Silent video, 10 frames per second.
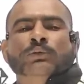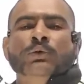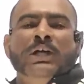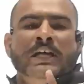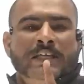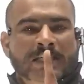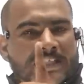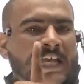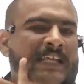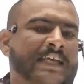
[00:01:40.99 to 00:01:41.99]
हूं कि
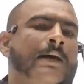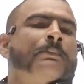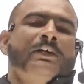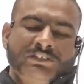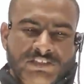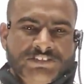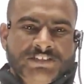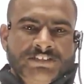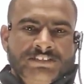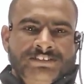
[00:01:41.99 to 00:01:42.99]
क्या क्या आप कर सकते हैं